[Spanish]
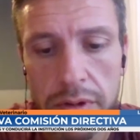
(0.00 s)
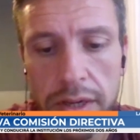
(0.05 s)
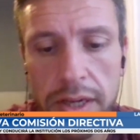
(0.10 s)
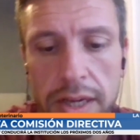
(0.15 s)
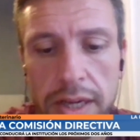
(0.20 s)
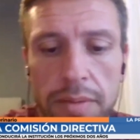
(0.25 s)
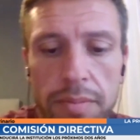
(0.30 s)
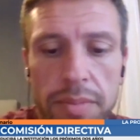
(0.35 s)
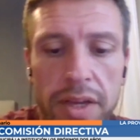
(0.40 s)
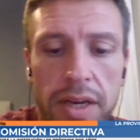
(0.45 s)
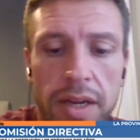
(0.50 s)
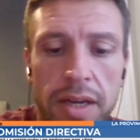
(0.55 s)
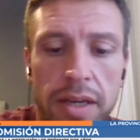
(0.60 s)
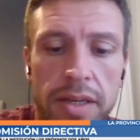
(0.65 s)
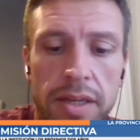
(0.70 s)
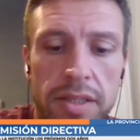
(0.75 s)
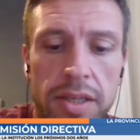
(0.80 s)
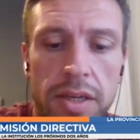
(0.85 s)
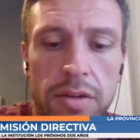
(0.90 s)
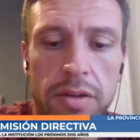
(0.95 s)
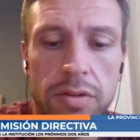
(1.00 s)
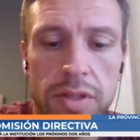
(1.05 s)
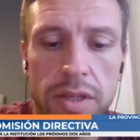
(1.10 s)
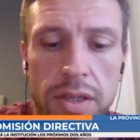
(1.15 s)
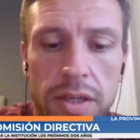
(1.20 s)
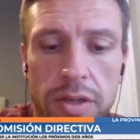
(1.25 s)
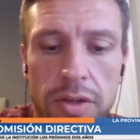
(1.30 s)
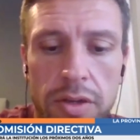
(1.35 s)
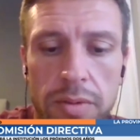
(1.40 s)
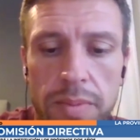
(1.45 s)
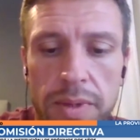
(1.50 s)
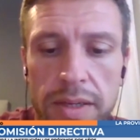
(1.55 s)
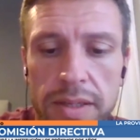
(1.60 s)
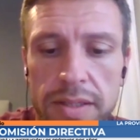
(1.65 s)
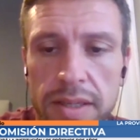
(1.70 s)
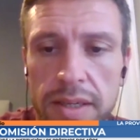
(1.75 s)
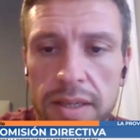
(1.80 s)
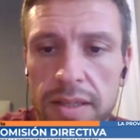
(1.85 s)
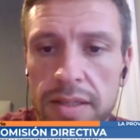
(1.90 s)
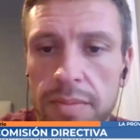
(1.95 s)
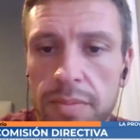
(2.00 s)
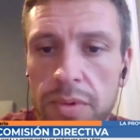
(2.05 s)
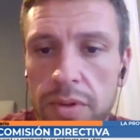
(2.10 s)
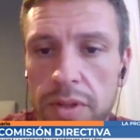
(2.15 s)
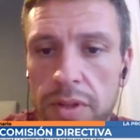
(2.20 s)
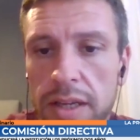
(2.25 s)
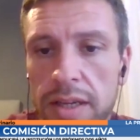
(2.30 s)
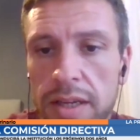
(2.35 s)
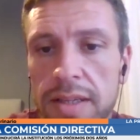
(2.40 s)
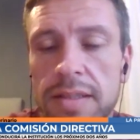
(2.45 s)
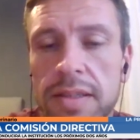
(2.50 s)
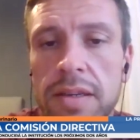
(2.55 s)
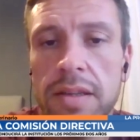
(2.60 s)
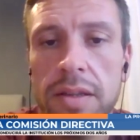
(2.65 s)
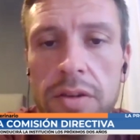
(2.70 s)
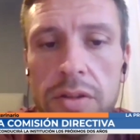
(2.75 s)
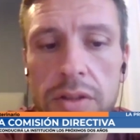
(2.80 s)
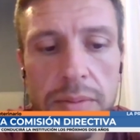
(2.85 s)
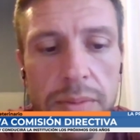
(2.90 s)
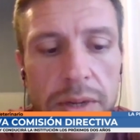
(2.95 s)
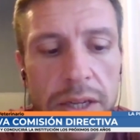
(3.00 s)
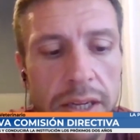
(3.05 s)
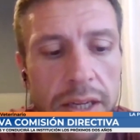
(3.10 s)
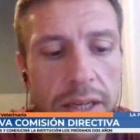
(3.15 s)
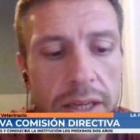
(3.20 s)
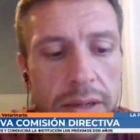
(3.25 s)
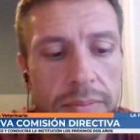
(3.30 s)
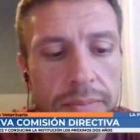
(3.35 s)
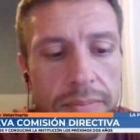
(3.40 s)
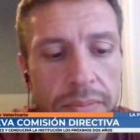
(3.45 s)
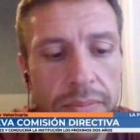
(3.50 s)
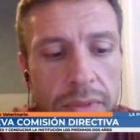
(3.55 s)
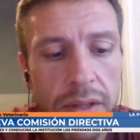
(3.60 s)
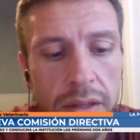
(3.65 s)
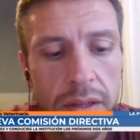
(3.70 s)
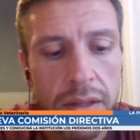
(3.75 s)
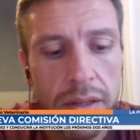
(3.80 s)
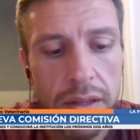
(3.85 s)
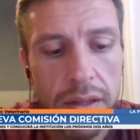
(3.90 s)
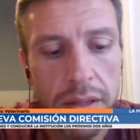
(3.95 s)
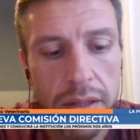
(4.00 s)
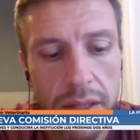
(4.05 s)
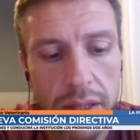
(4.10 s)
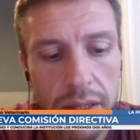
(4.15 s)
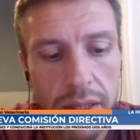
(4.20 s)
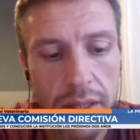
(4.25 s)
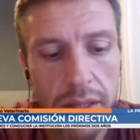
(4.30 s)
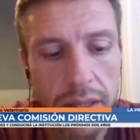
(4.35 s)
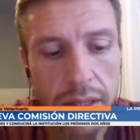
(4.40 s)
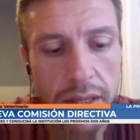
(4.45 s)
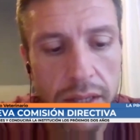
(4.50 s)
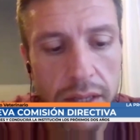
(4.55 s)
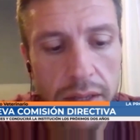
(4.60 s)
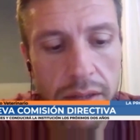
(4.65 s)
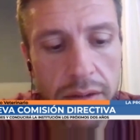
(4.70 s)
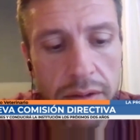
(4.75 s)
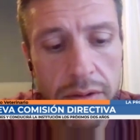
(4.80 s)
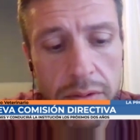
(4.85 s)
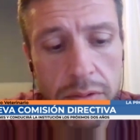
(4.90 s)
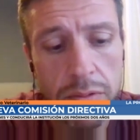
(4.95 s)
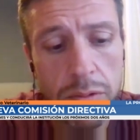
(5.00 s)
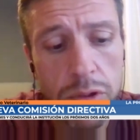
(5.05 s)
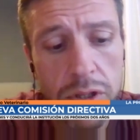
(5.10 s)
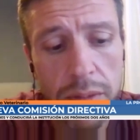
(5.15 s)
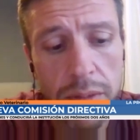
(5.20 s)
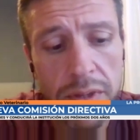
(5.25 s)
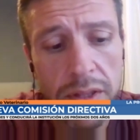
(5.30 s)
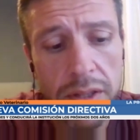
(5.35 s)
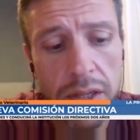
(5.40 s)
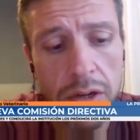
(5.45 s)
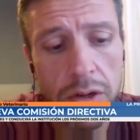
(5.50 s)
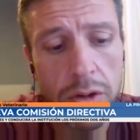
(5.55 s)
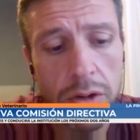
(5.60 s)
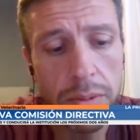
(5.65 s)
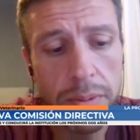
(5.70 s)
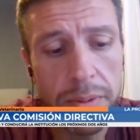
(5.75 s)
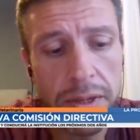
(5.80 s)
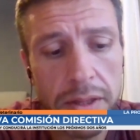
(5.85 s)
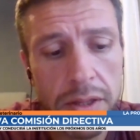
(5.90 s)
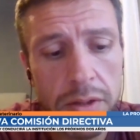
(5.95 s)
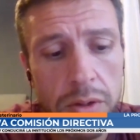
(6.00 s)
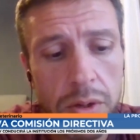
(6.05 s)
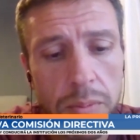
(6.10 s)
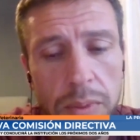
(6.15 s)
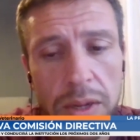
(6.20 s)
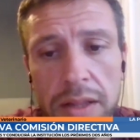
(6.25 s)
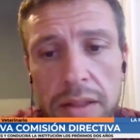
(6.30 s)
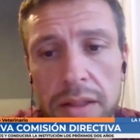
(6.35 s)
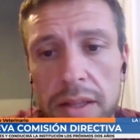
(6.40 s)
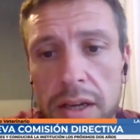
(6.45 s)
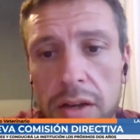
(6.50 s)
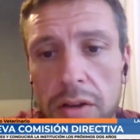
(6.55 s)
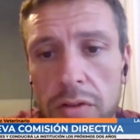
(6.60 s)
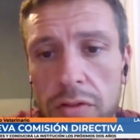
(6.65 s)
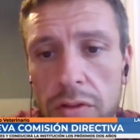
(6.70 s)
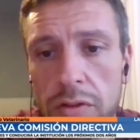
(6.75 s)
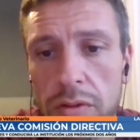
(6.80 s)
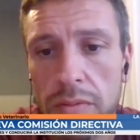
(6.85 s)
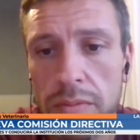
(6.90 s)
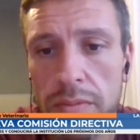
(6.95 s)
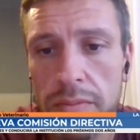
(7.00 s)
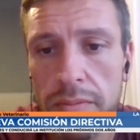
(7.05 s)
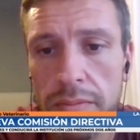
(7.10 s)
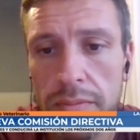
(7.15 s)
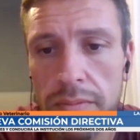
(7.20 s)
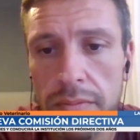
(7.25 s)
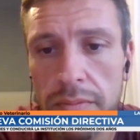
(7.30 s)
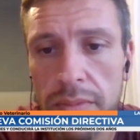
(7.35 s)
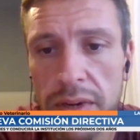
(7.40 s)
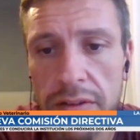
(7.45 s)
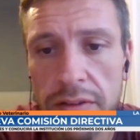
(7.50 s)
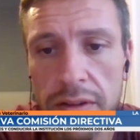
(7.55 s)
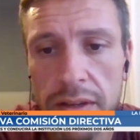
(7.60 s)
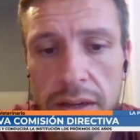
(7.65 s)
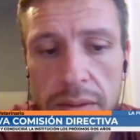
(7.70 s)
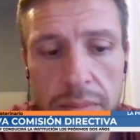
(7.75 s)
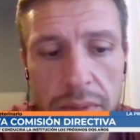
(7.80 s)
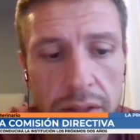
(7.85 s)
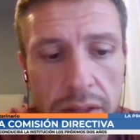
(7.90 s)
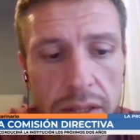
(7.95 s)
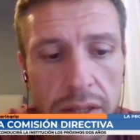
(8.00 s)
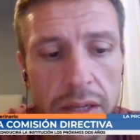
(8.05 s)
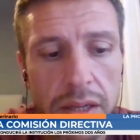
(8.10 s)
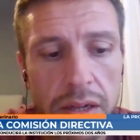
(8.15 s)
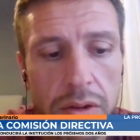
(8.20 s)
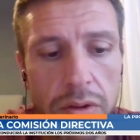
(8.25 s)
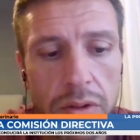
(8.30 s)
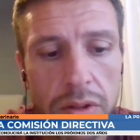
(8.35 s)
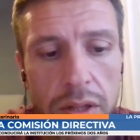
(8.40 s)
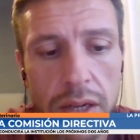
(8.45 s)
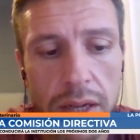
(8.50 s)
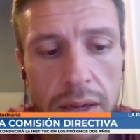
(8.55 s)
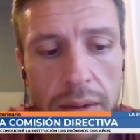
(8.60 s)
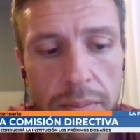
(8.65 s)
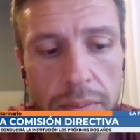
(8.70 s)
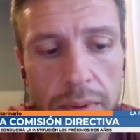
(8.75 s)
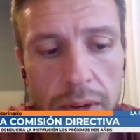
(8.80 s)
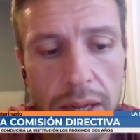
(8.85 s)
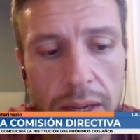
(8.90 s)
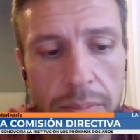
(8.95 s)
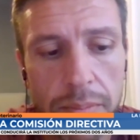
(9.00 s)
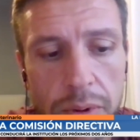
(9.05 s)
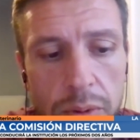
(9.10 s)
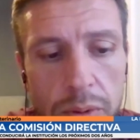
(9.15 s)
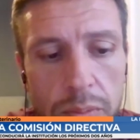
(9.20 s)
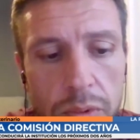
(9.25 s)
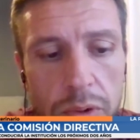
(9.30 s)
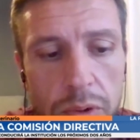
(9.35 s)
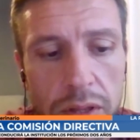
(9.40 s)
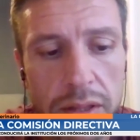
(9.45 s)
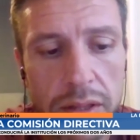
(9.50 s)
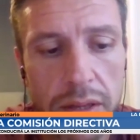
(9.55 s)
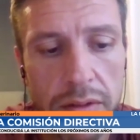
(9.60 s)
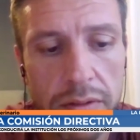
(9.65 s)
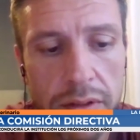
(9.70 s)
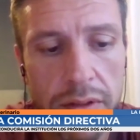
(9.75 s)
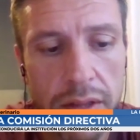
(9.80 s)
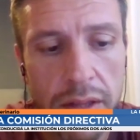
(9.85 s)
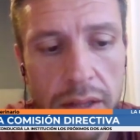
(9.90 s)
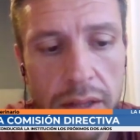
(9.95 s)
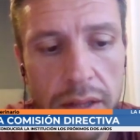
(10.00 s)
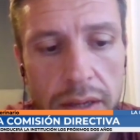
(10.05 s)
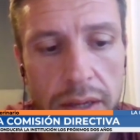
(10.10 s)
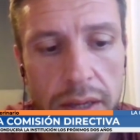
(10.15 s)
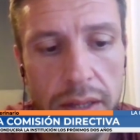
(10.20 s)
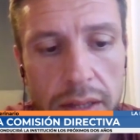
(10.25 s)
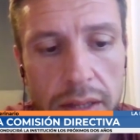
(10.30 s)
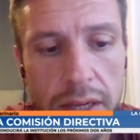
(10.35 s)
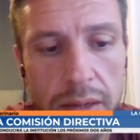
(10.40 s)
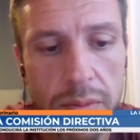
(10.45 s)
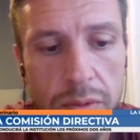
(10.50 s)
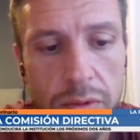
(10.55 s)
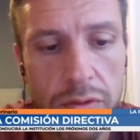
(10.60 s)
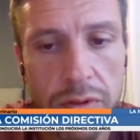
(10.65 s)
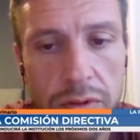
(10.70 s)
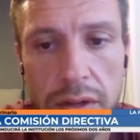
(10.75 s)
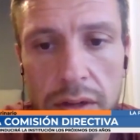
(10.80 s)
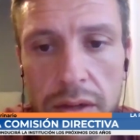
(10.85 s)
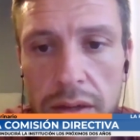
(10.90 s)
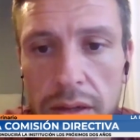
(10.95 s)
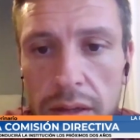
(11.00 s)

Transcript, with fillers: bueno, a cambiar aquellas cosas que nos parecían que se podían hacer de otra manera. y justamente los objetivos planteados son básicamente los de las propuestas que tenemos